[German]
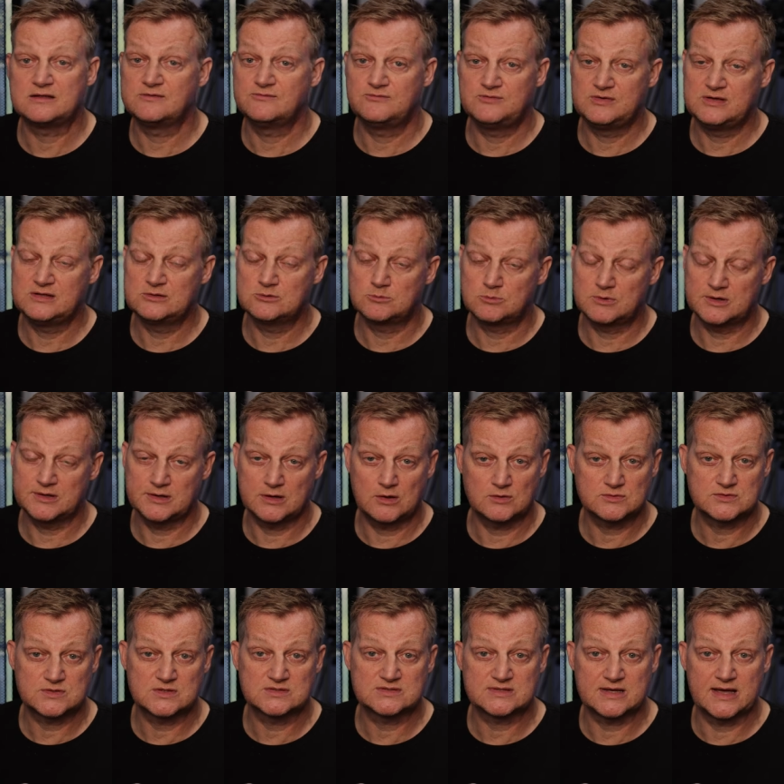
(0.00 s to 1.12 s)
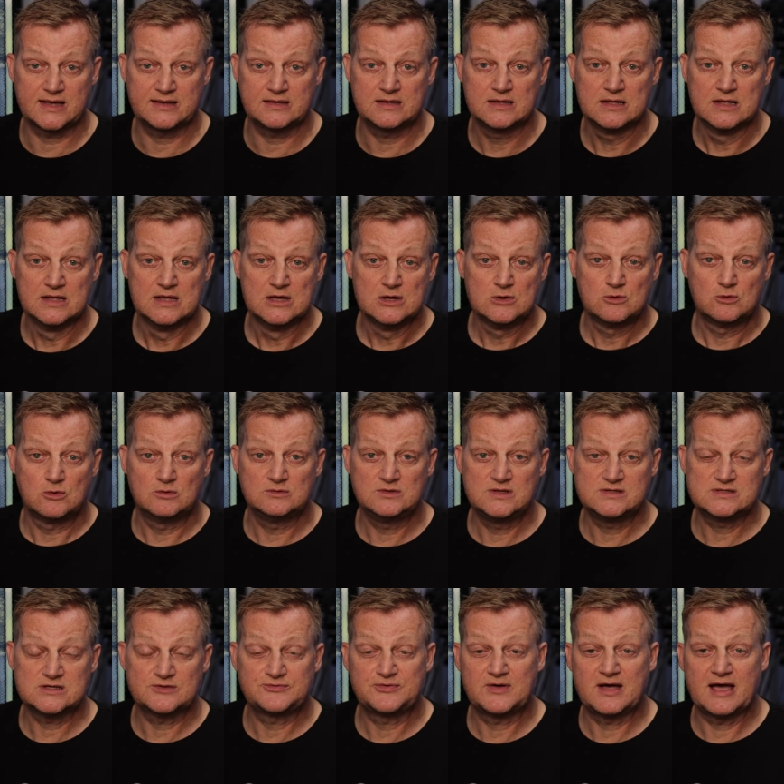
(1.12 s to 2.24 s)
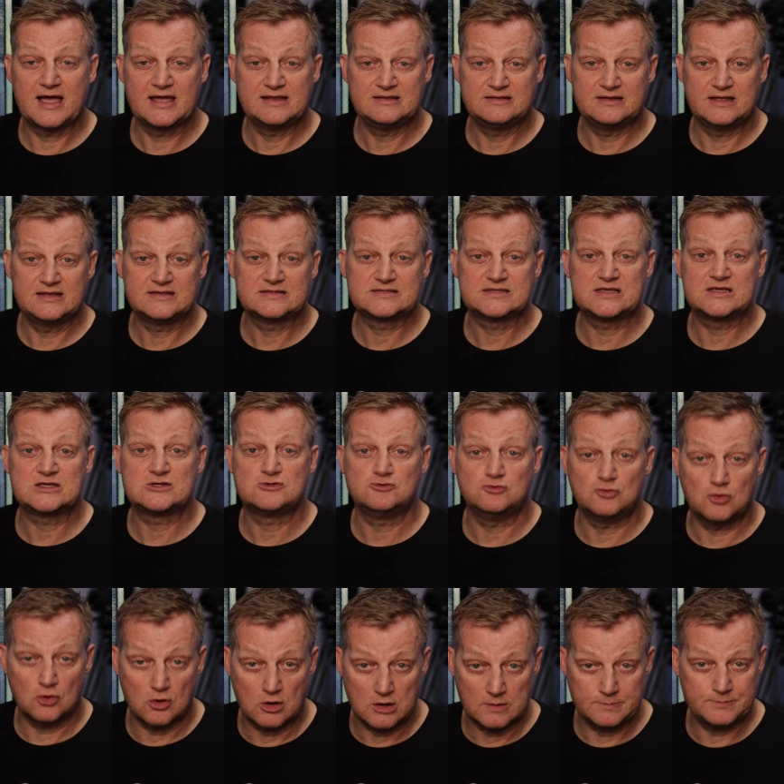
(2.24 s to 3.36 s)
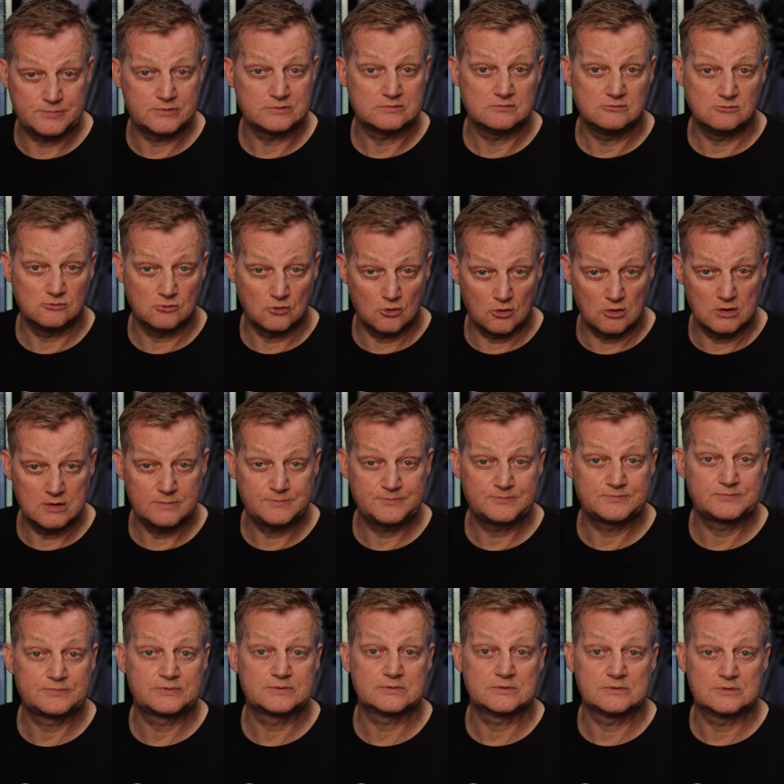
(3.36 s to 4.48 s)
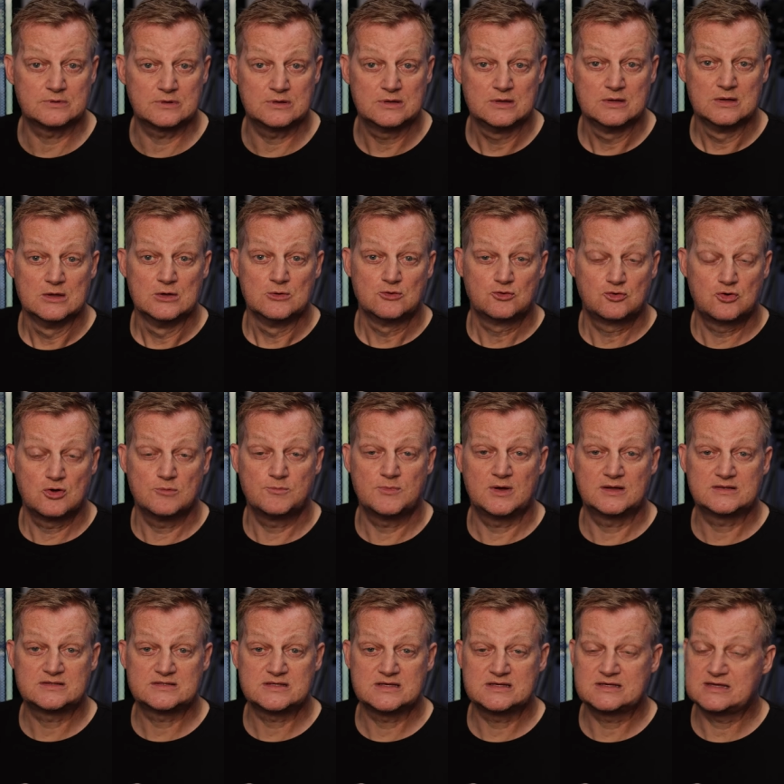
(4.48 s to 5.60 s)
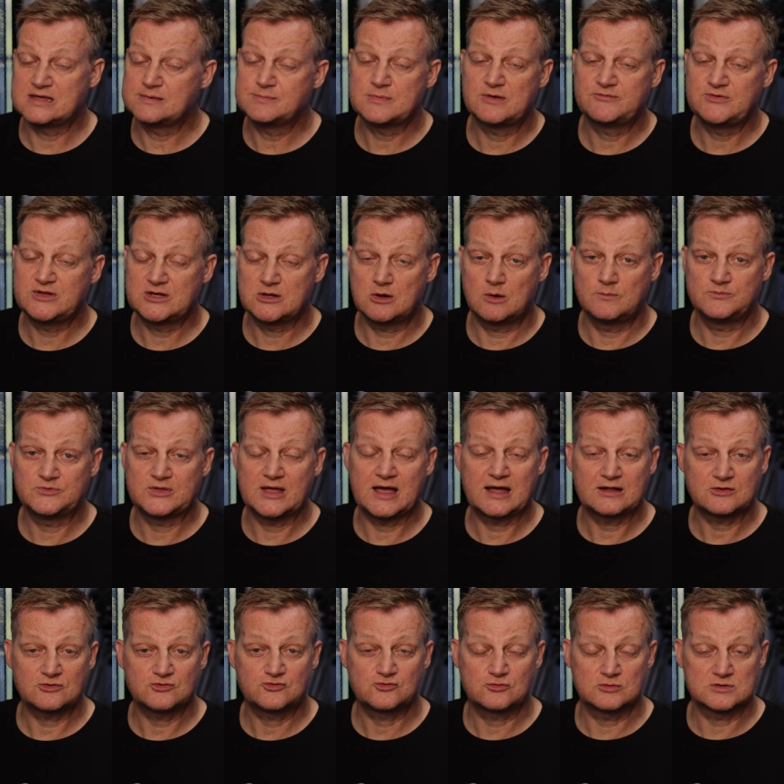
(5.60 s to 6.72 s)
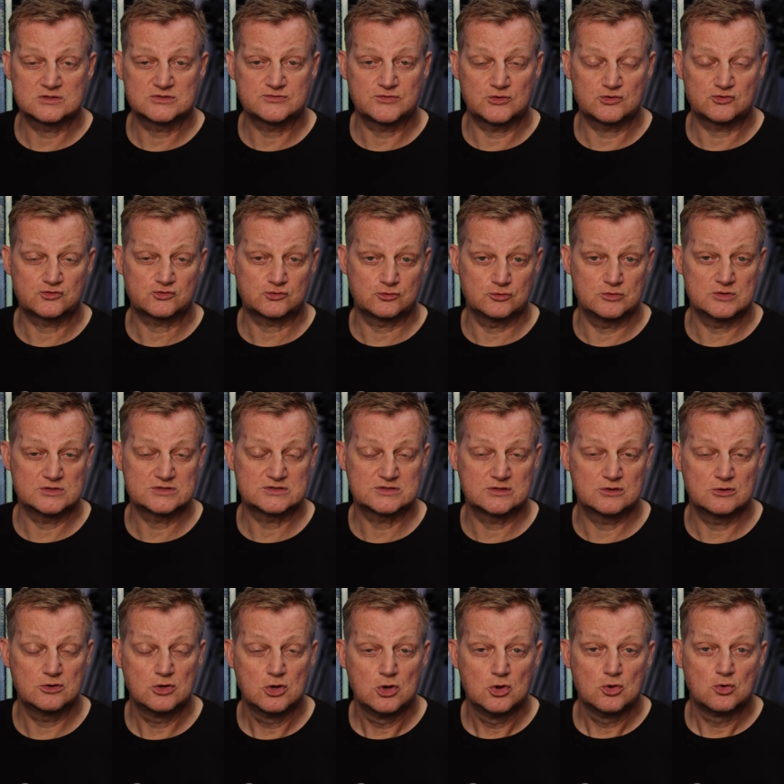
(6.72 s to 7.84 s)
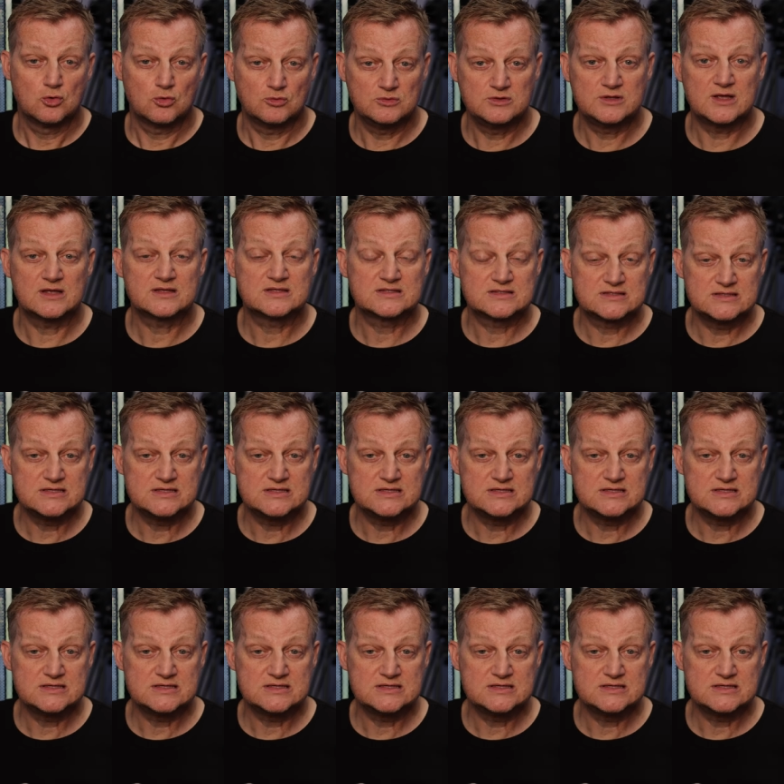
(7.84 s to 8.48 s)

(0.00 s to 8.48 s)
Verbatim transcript: in Wien, um genau zu sein. Und dieser Verein nennt sich Neub. Neub äh, kümmert sich immer wieder um Datenschutzverstöße und jetzt